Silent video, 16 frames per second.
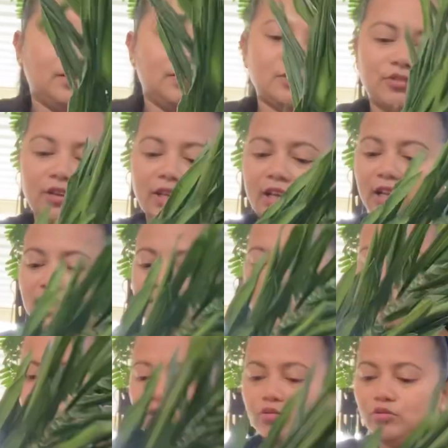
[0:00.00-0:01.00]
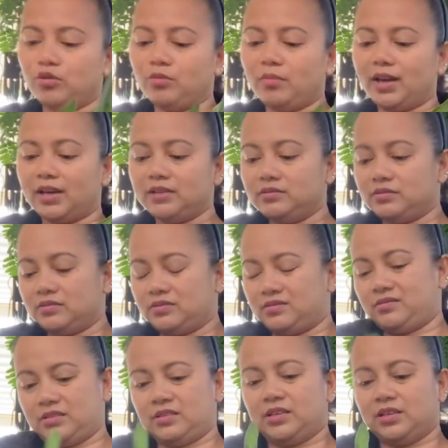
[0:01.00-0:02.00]
So, ayan. Alisin ko siguro yung mga
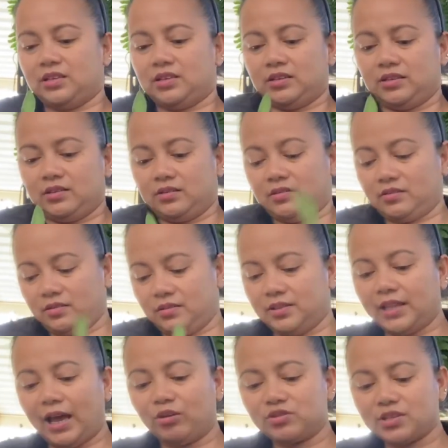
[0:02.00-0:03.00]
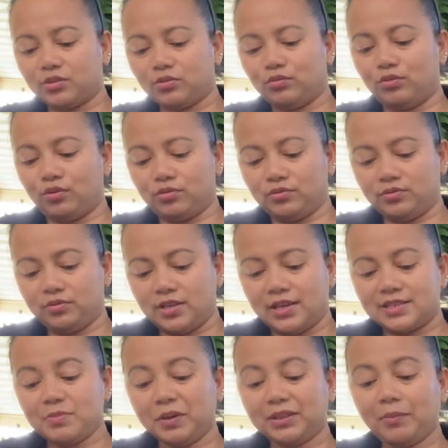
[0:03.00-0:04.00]
dahon sa dulo.
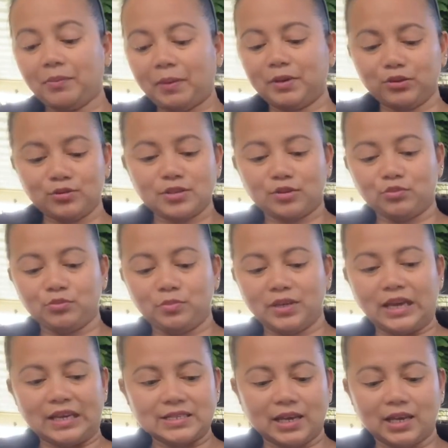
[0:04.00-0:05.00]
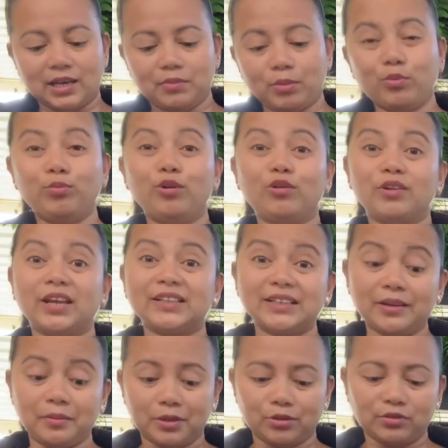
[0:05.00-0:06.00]
Kasi pag nababad ko sa tubig, guys, ay mabubulok lang
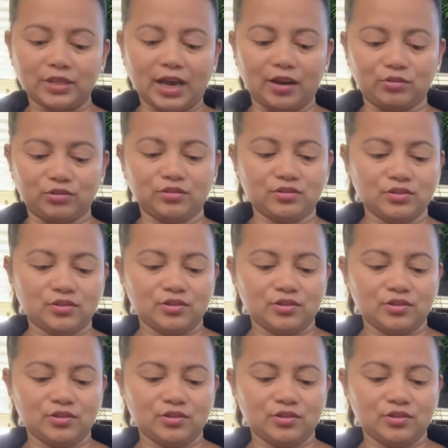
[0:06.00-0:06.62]
din naman yung dahon.